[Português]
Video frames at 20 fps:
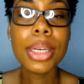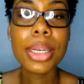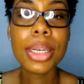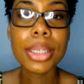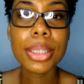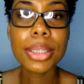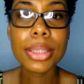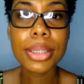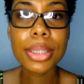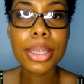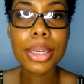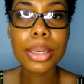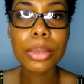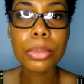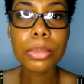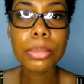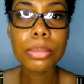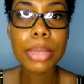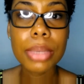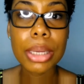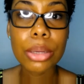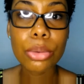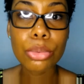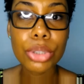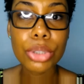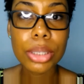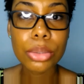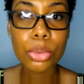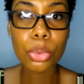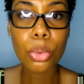Então, eu
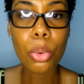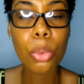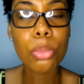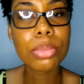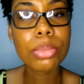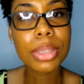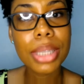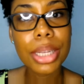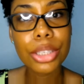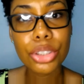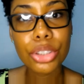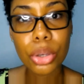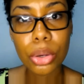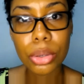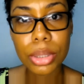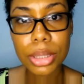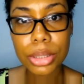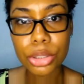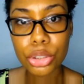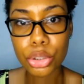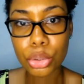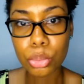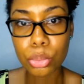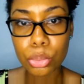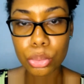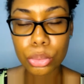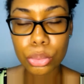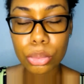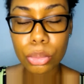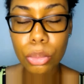já tô com 7 horas de
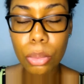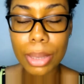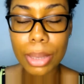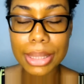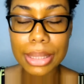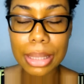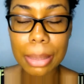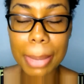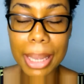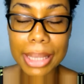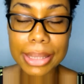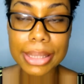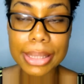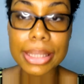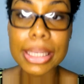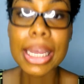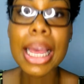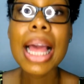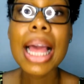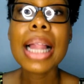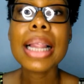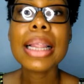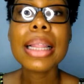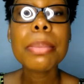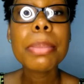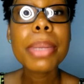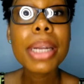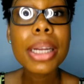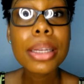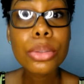uso com essa base.
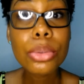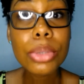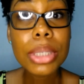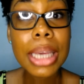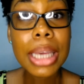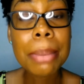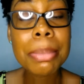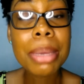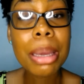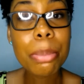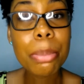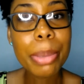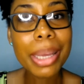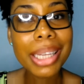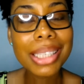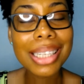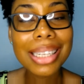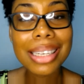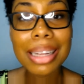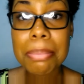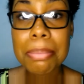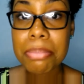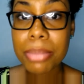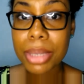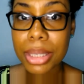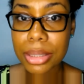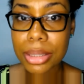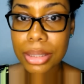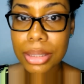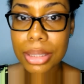Lembrando que a minha pele é
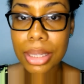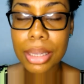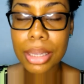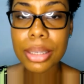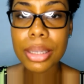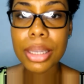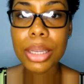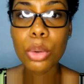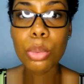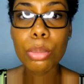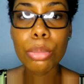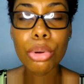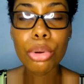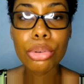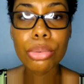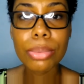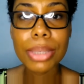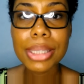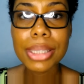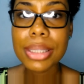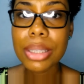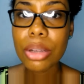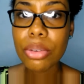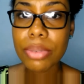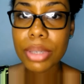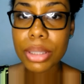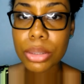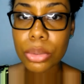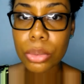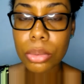mista, eu moro em
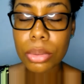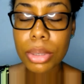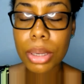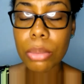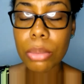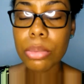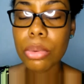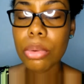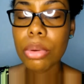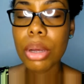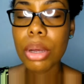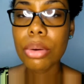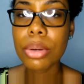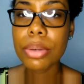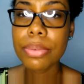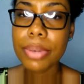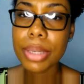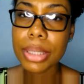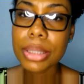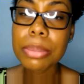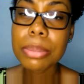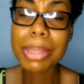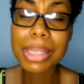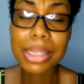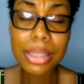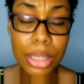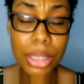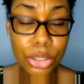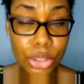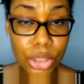Salvador, que é um local que faz
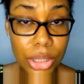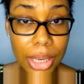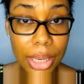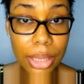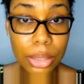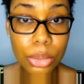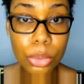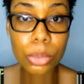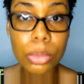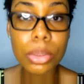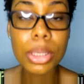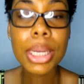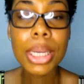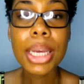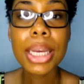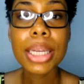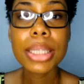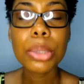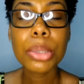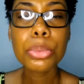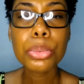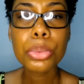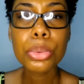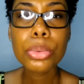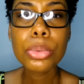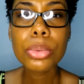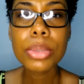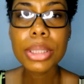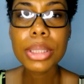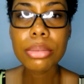bastante calor. Então,
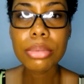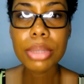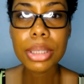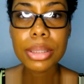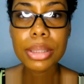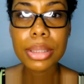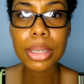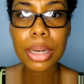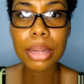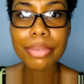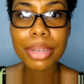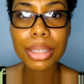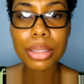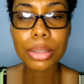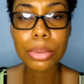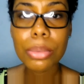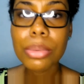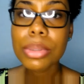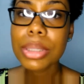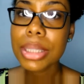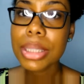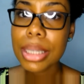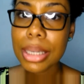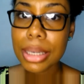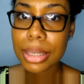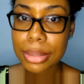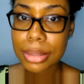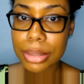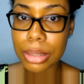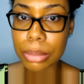tudo isso tem que ser levado em
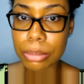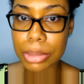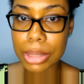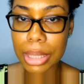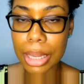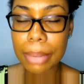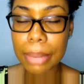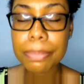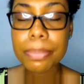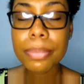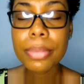consideração, tá?